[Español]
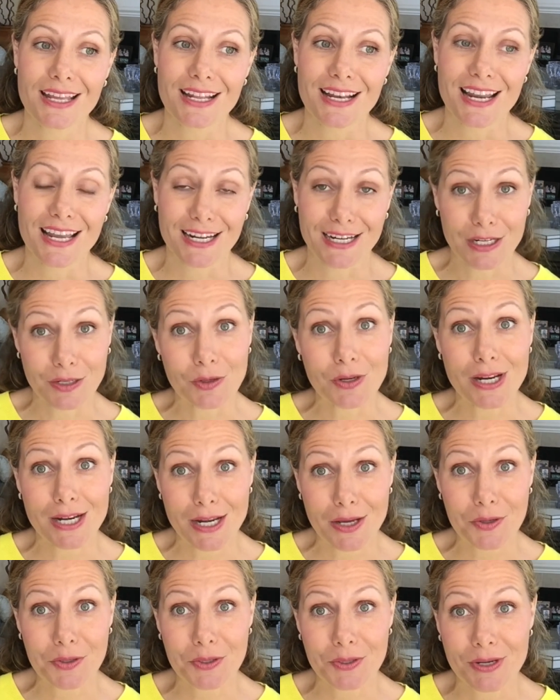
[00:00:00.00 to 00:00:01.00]
La granola
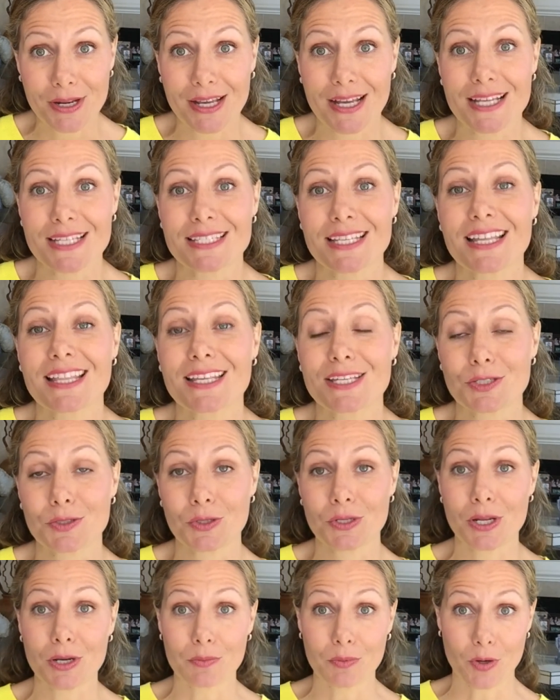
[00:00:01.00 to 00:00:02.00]
la hago yo en la casa, de hecho
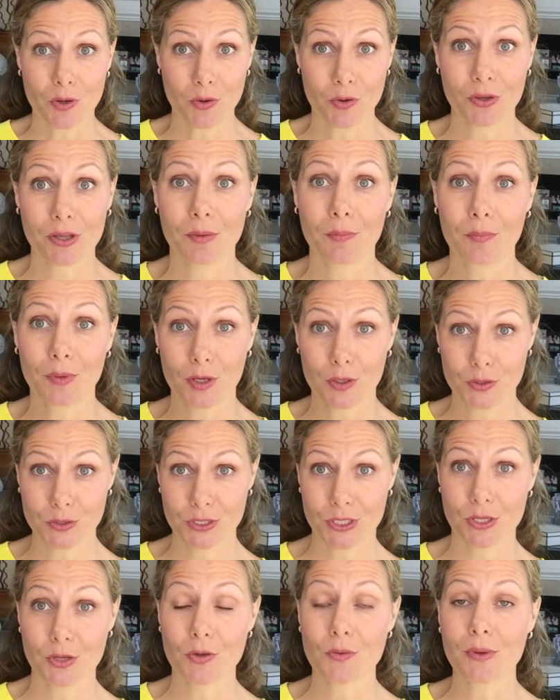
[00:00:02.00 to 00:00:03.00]
en el blog, en
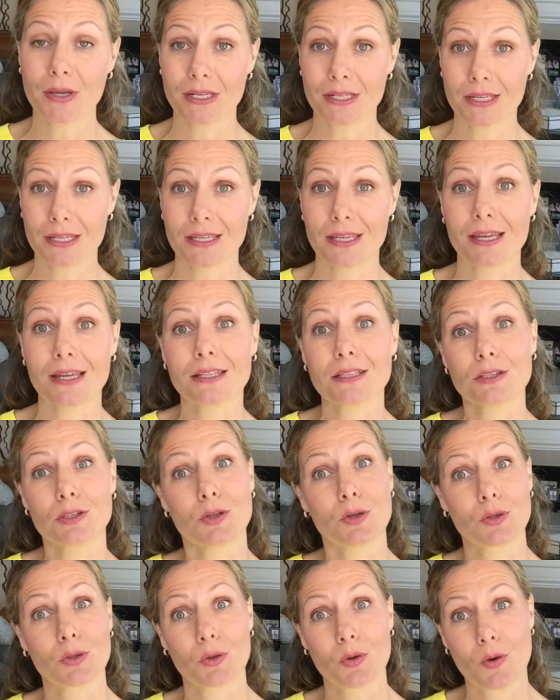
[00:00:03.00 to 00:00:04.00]

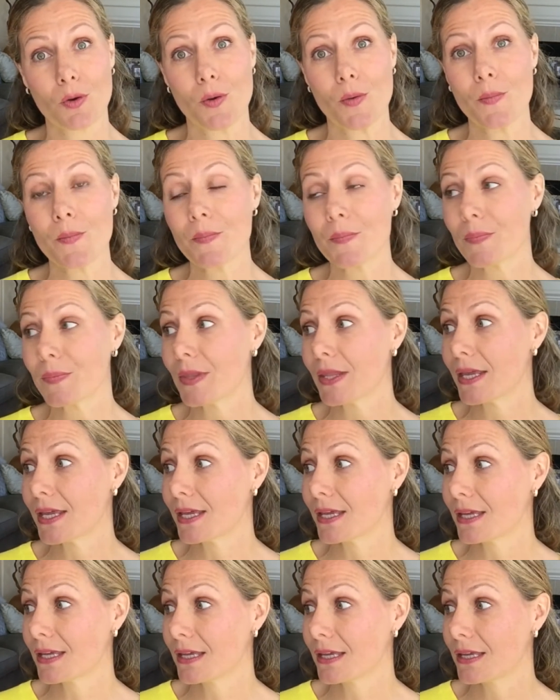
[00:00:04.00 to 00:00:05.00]
piloncilloyvainilla.com,
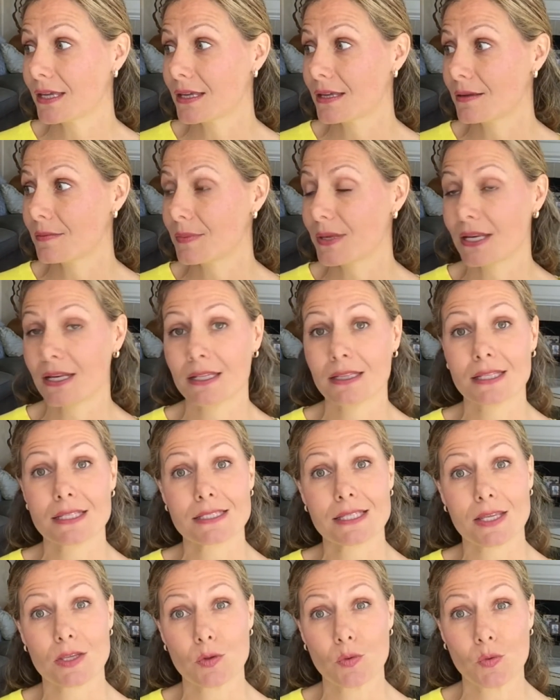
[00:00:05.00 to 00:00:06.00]
eh, vienen
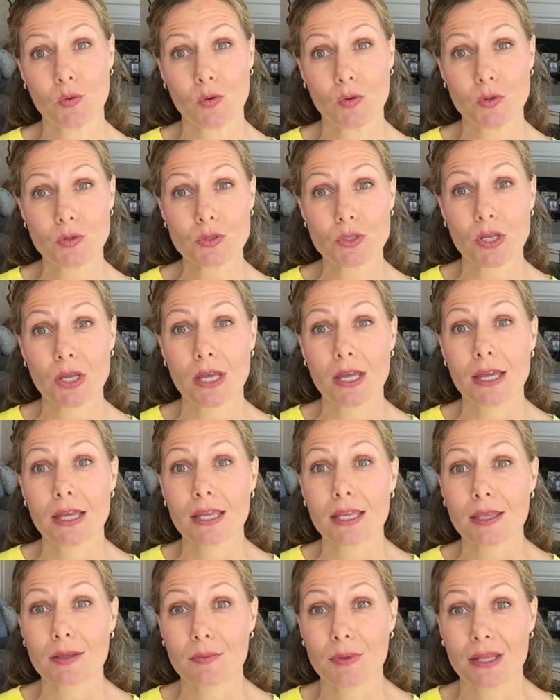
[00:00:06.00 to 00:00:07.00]
desayunos y